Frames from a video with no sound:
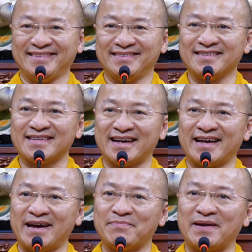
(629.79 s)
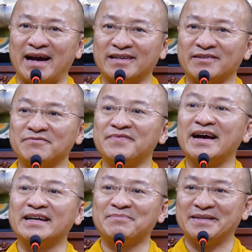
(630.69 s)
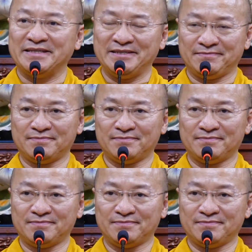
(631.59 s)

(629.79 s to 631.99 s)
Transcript: nó sẽ khép lại trong vài năm nữa,